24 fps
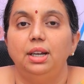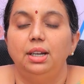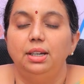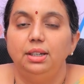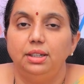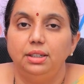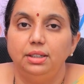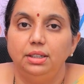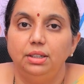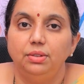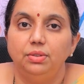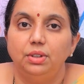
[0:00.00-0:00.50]

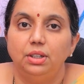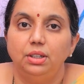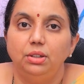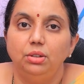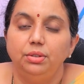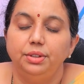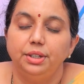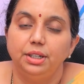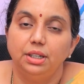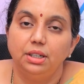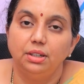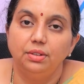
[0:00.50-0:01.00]
అలాంటి
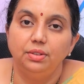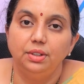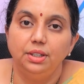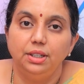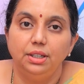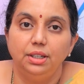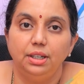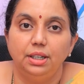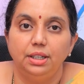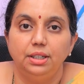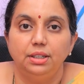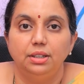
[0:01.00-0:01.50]
వాళ్ళు
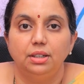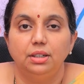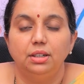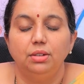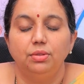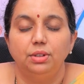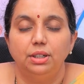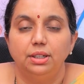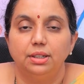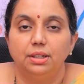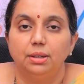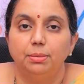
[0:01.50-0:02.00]
రికవరీ
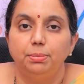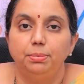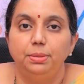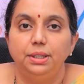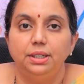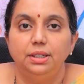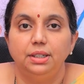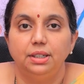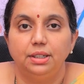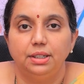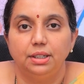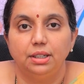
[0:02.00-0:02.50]
అయినాక వాళ్ళు
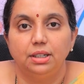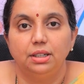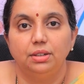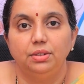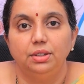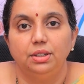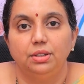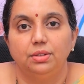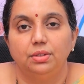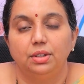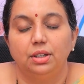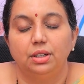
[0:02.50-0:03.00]
కంప్లీట్గా
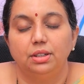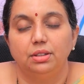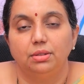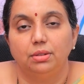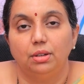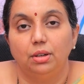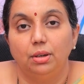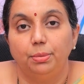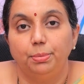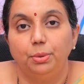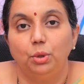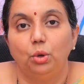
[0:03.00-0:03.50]
రికవరీ
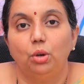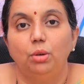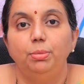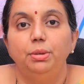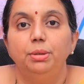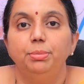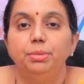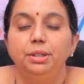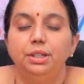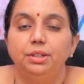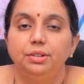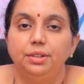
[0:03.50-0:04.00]
ఆ
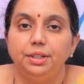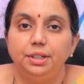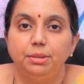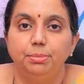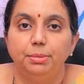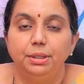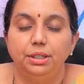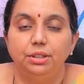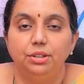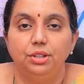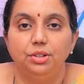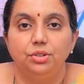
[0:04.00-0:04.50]
ప్రాబ్లమ్కి
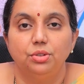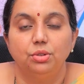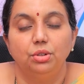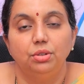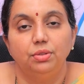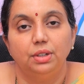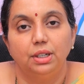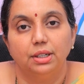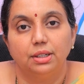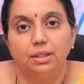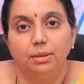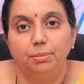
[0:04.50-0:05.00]
ట్రీట్మెంట్
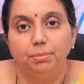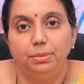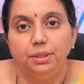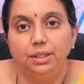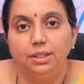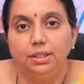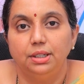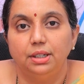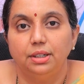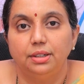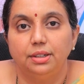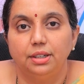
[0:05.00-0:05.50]
తీసుకొని వాళ్ళు
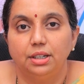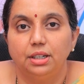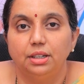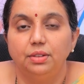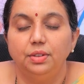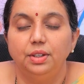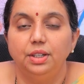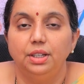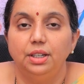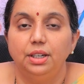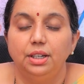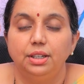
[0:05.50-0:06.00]
కంప్లీట్గా
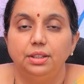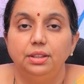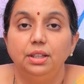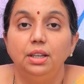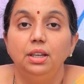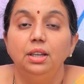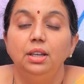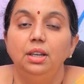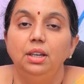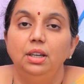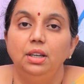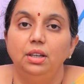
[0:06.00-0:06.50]
రికవరీ అయితే
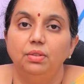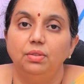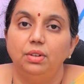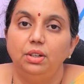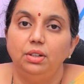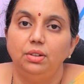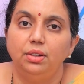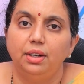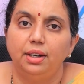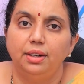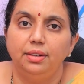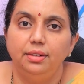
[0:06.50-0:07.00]

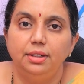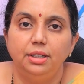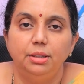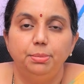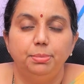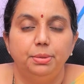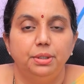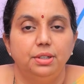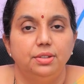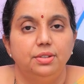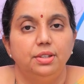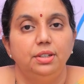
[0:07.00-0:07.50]
వాళ్ళు
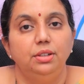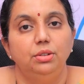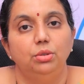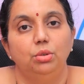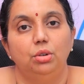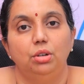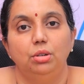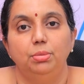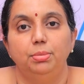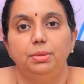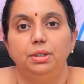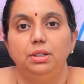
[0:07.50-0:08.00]
హండ్రెడ్ పర్సెంట్
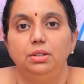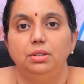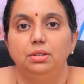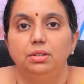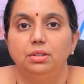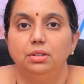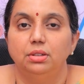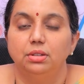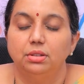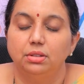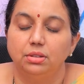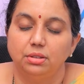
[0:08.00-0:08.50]
నార్మల్
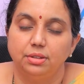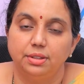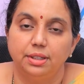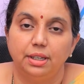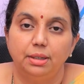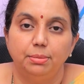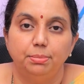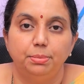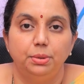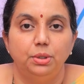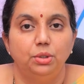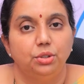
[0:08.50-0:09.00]

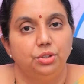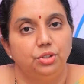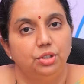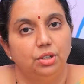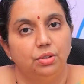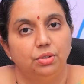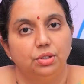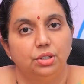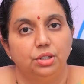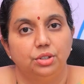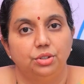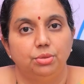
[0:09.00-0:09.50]
శాంపుల్ వచ్చే
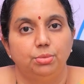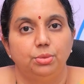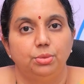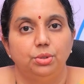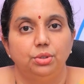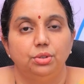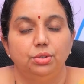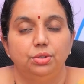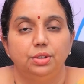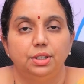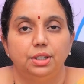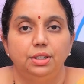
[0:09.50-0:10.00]
అవకాశం
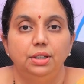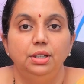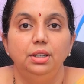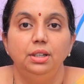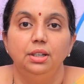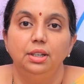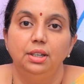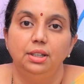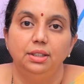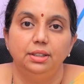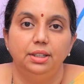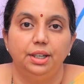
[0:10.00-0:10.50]
ఉంటుందండి
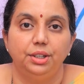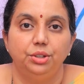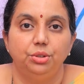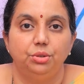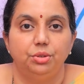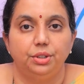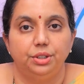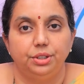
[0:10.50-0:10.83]
థ్యాంక్ యూ